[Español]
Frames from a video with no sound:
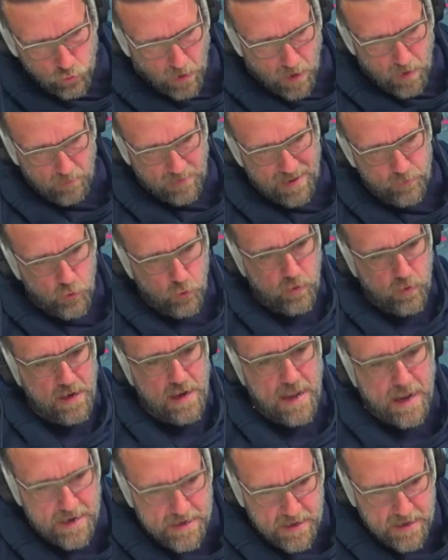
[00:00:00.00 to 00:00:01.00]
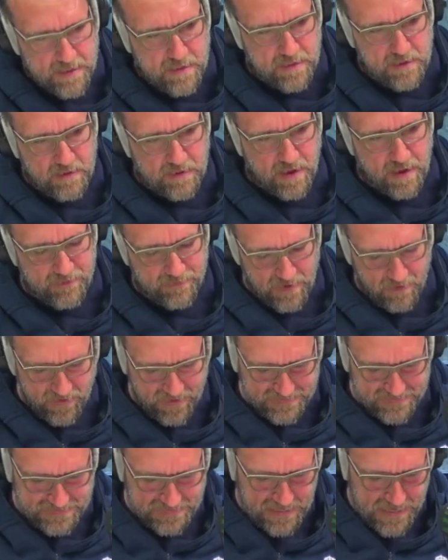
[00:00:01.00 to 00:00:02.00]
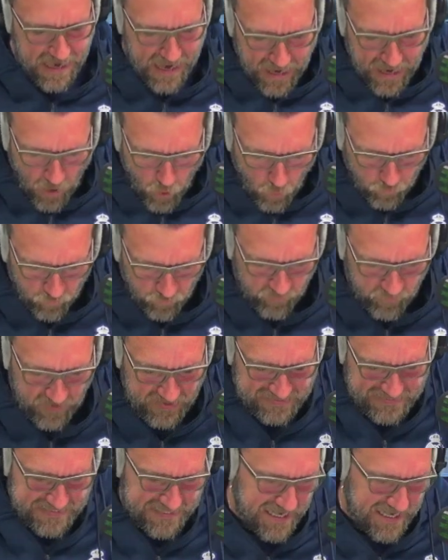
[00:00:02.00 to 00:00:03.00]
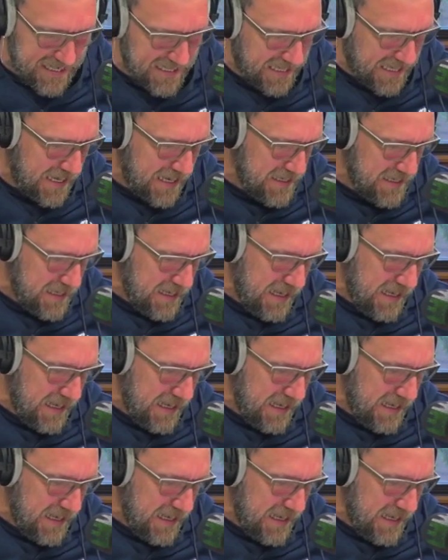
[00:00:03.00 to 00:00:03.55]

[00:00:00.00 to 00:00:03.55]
hablando de lejanía y de distancia, ¿ves lejos ves cerca